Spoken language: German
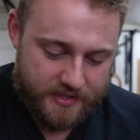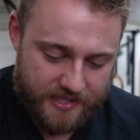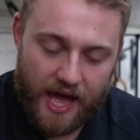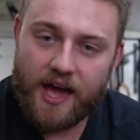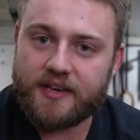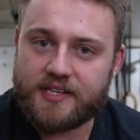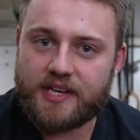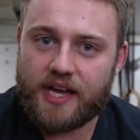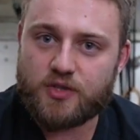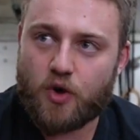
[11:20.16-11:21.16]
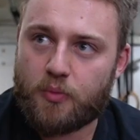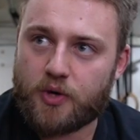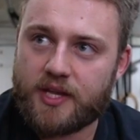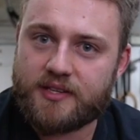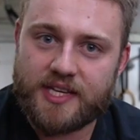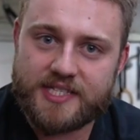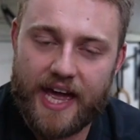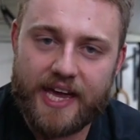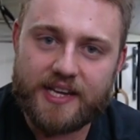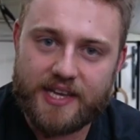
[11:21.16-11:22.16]
die Nachhaltigkeitskomponente, dass
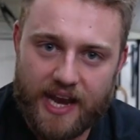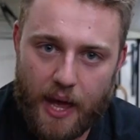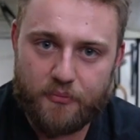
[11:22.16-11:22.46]
eigentlich ein